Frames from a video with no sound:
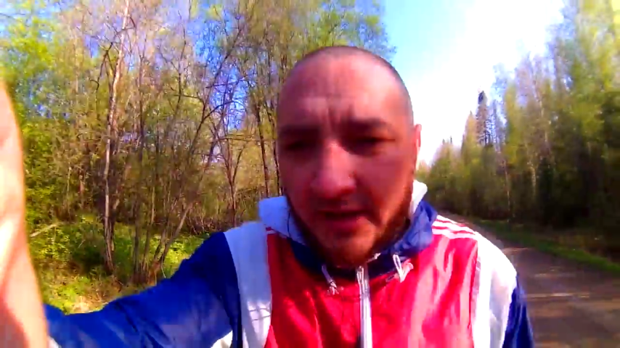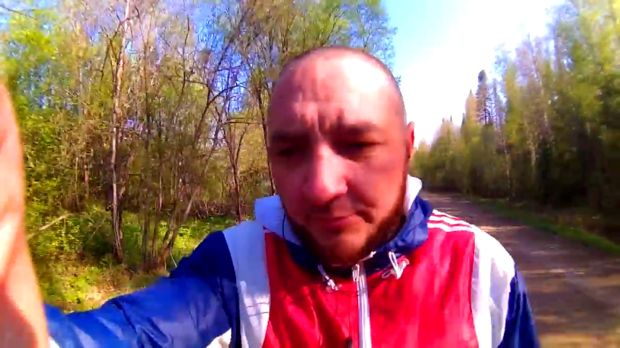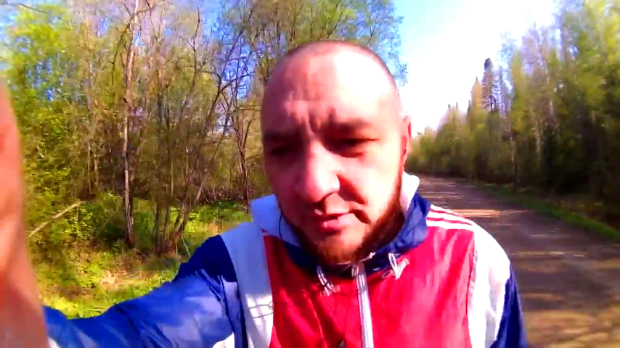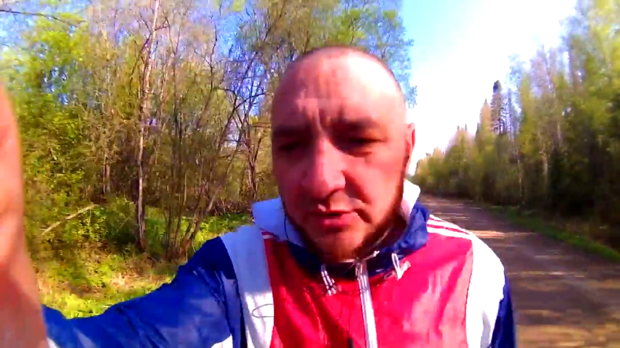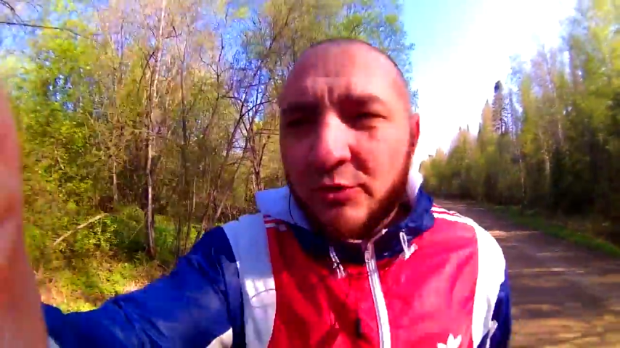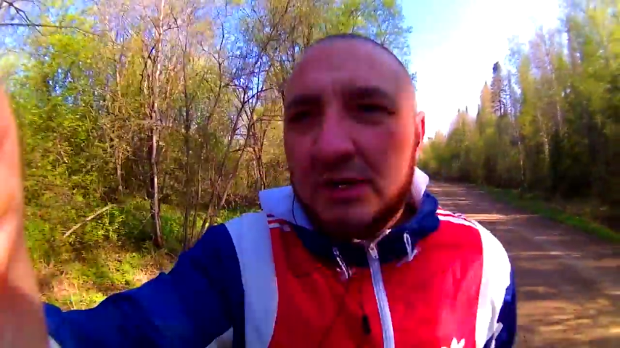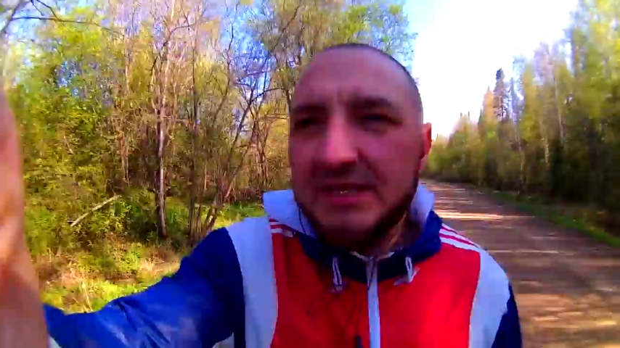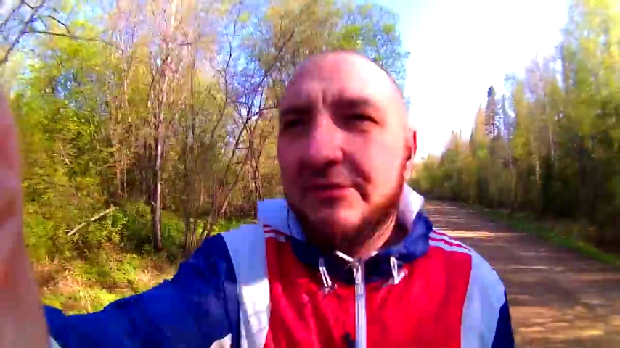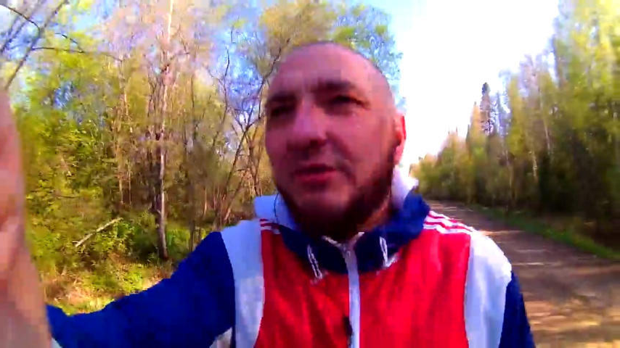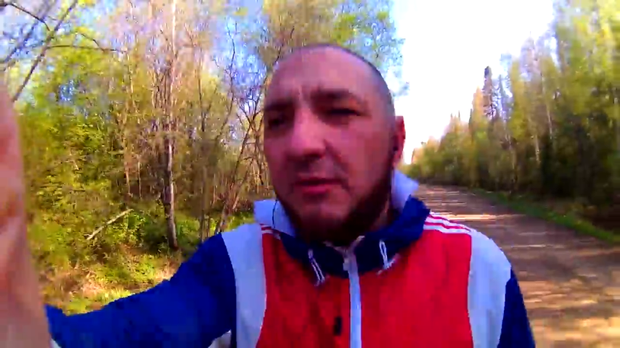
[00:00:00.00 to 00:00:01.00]
между
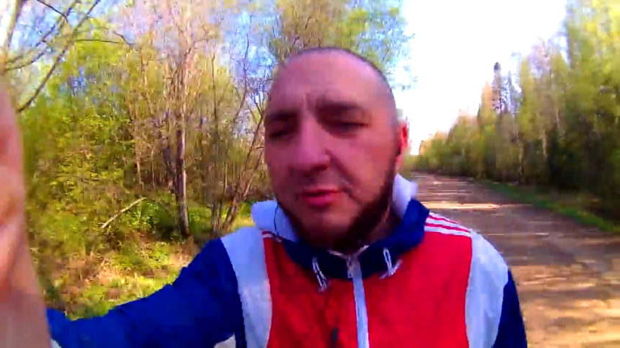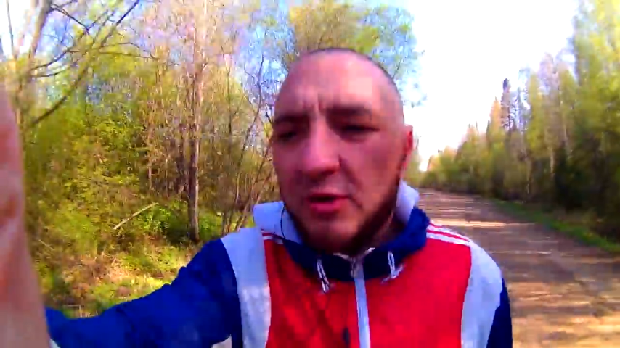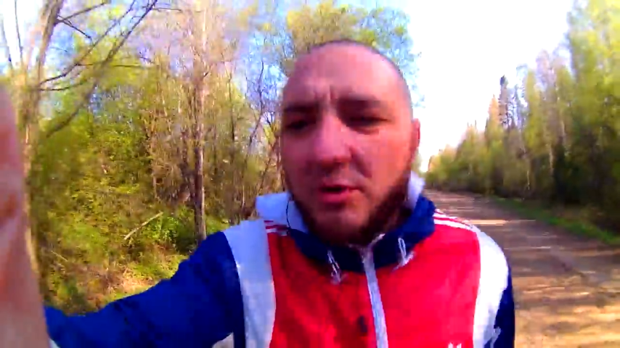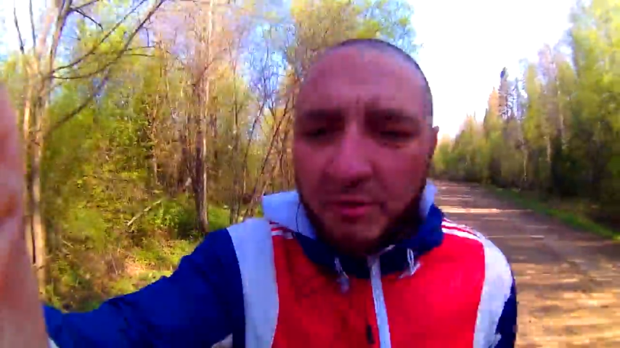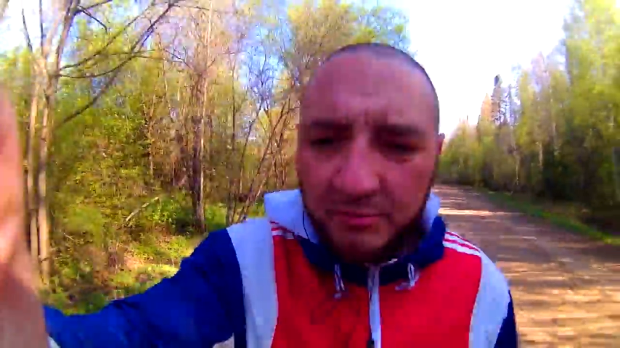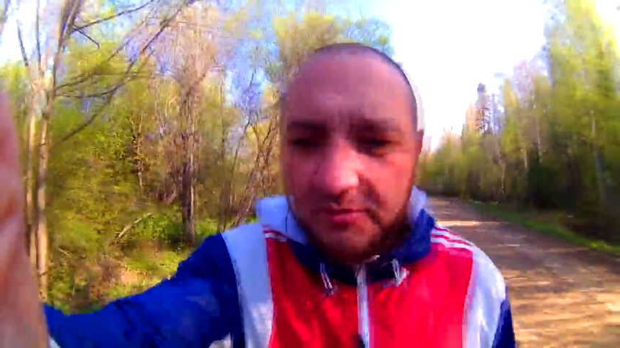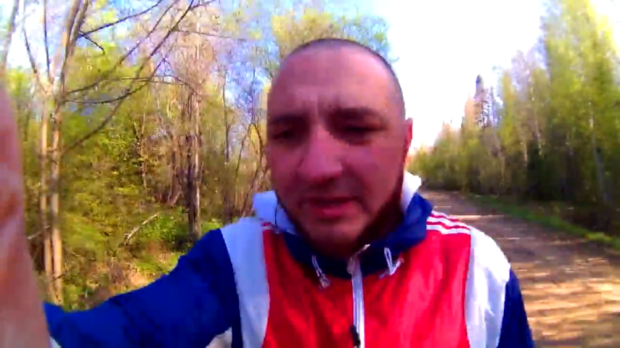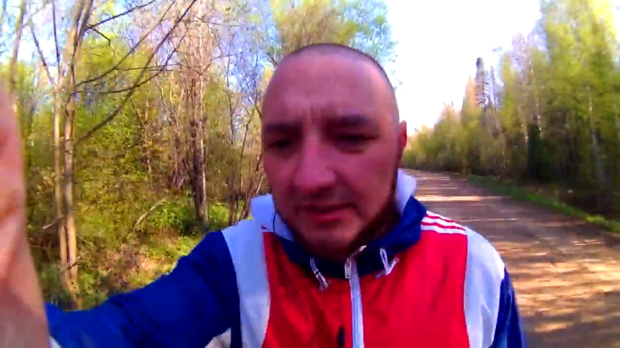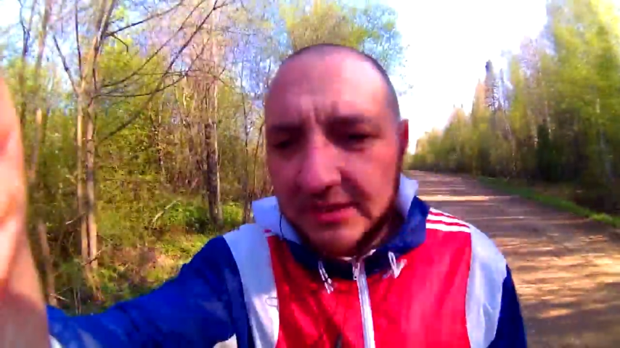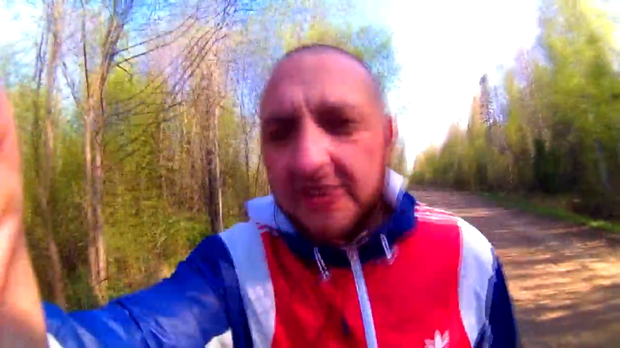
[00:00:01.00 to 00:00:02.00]
основными приемами
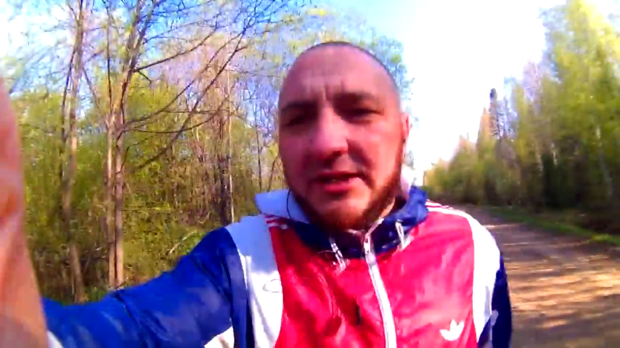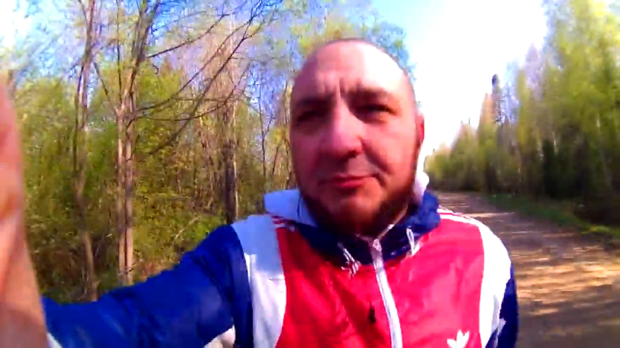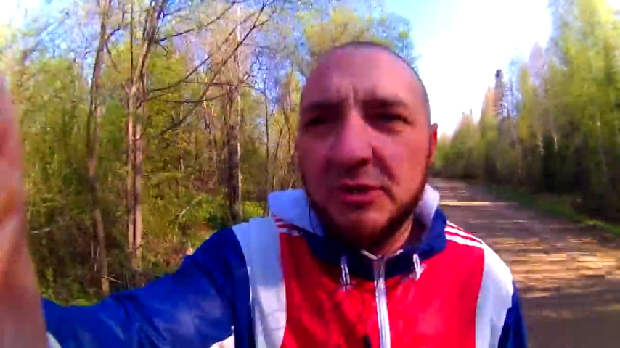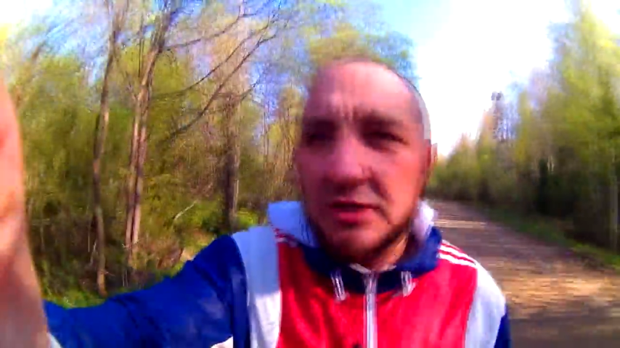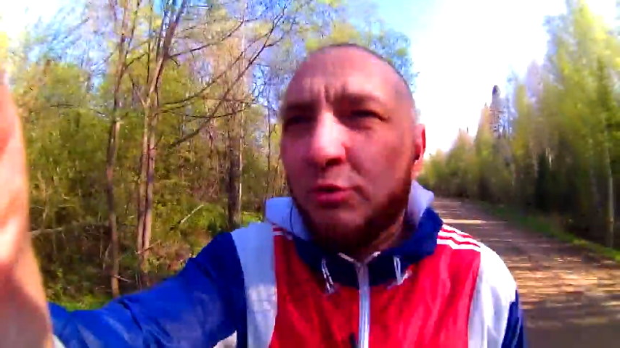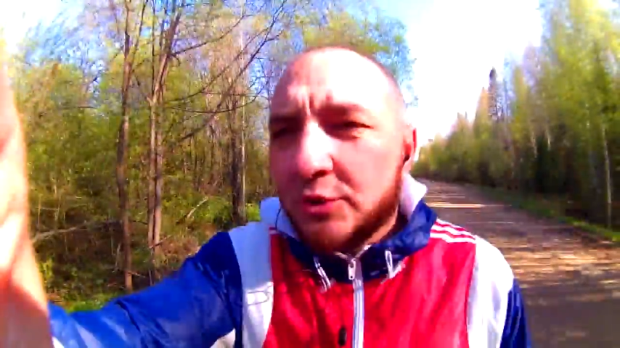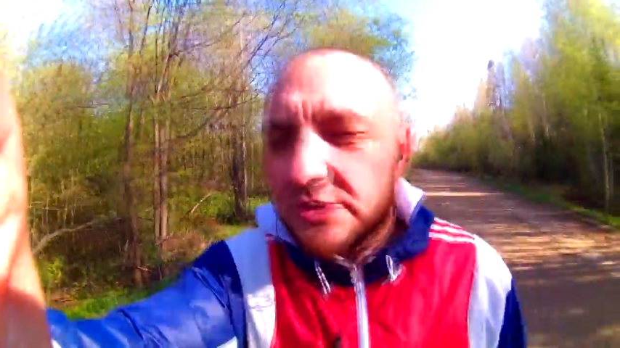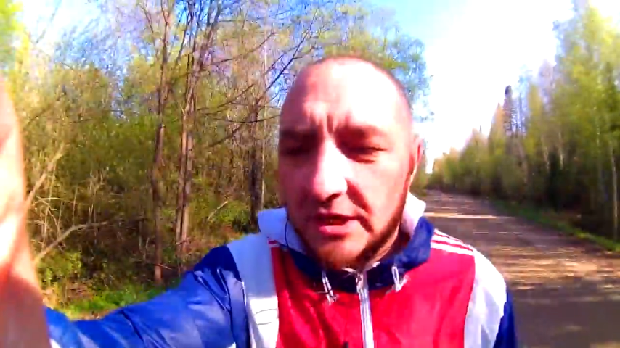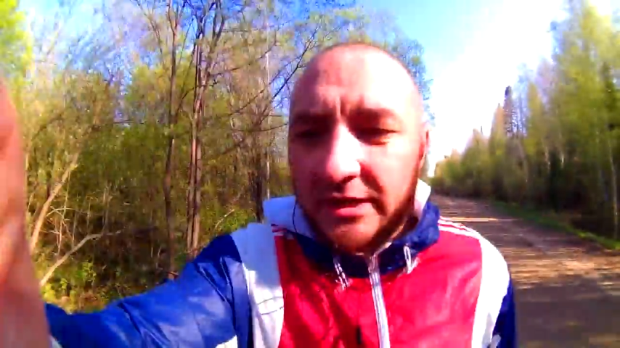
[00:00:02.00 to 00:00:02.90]
делать какие-то перекусы.